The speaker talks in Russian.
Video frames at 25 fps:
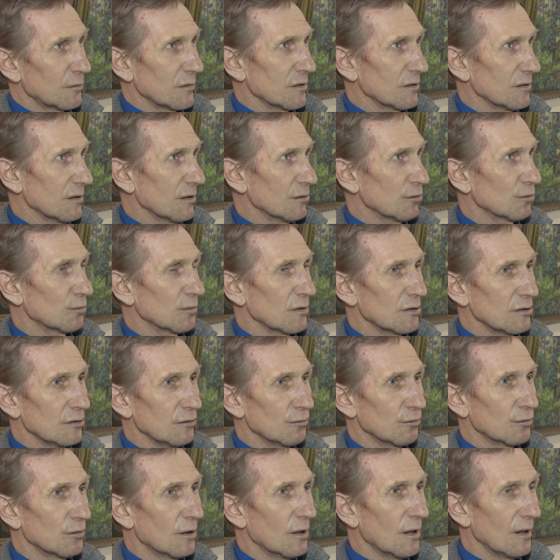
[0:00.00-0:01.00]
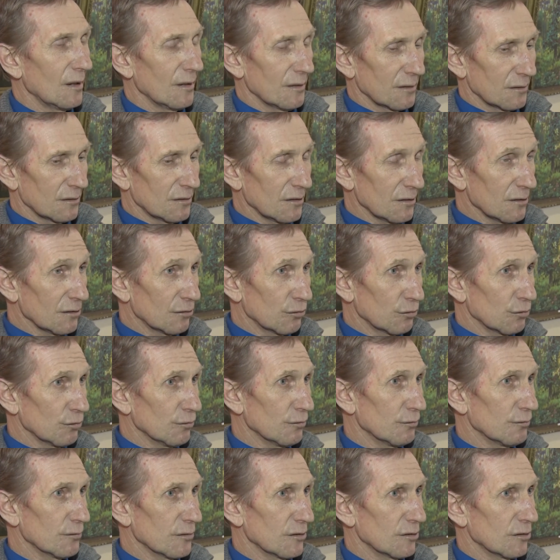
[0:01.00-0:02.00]
пейзажу, мотиву,
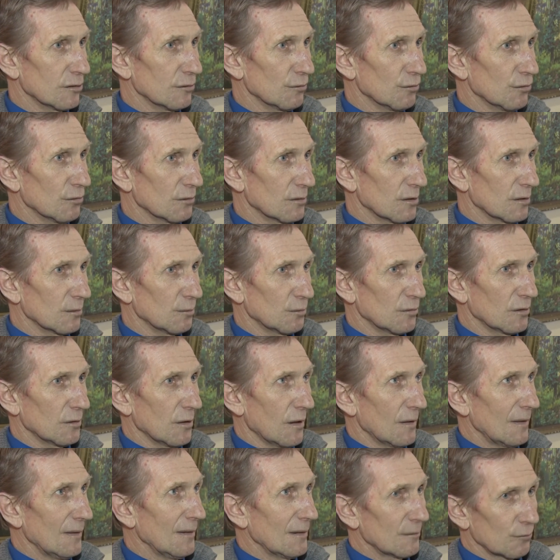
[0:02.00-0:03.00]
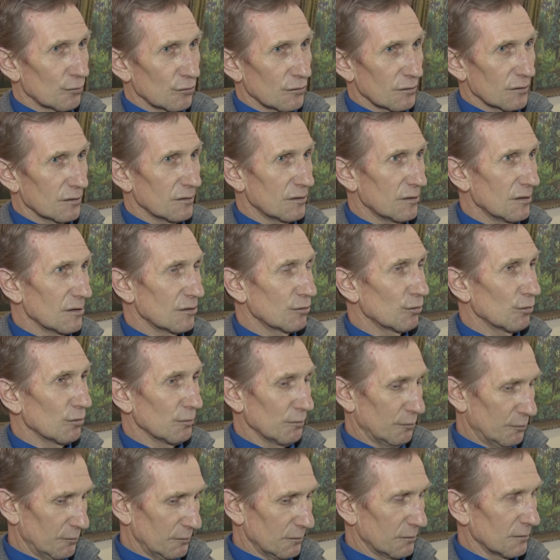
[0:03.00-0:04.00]
дорисовываешь его как бы уже здесь, но
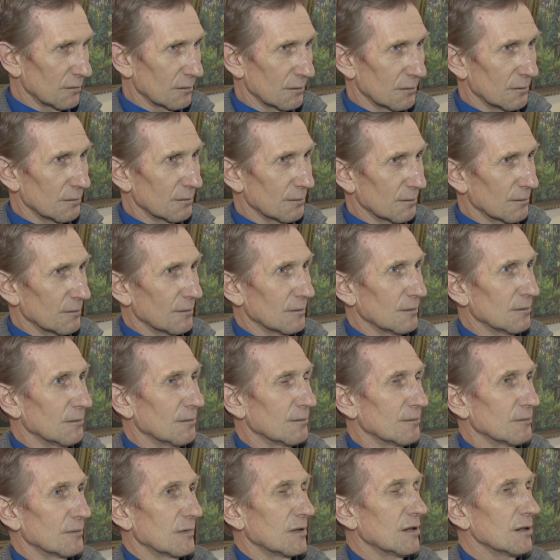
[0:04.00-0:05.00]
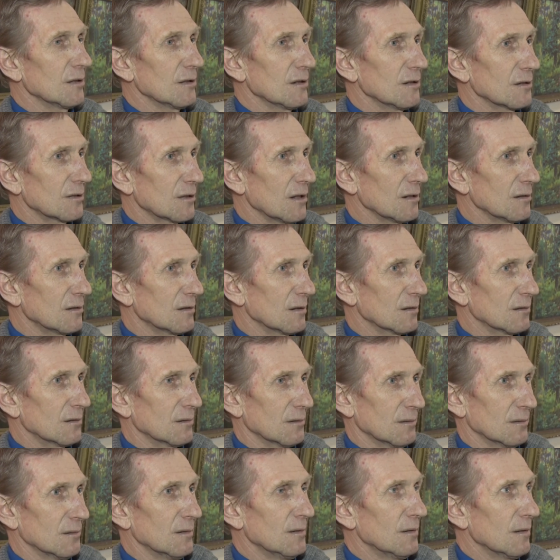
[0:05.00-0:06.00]
делая так, как
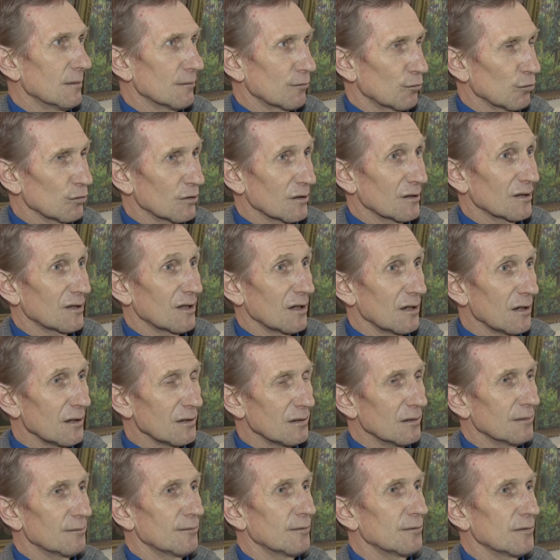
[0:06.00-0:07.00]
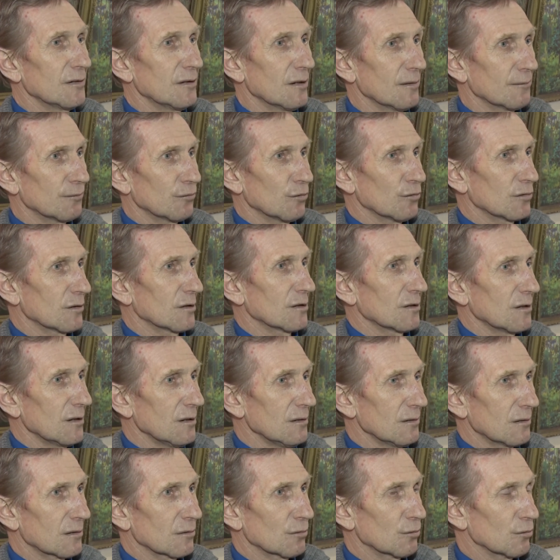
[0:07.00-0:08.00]
э, то состояние, выводя в то
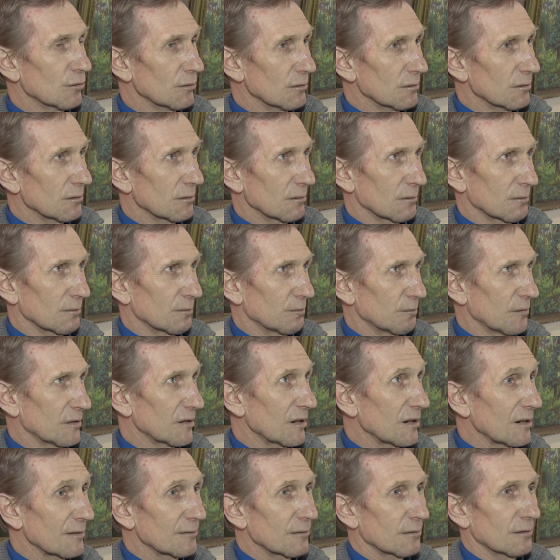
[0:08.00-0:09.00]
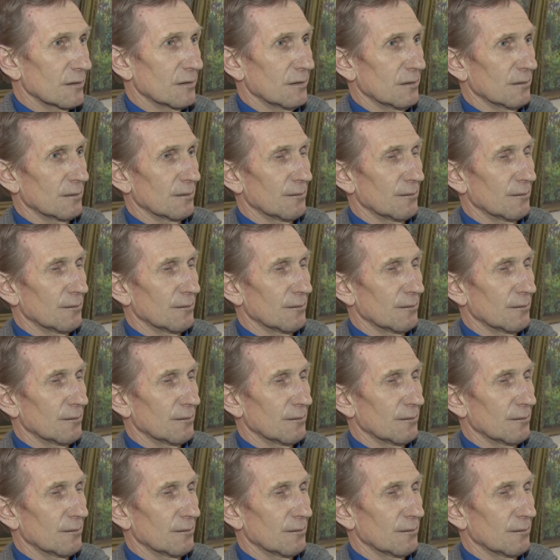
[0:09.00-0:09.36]
состояние, которое понравилось,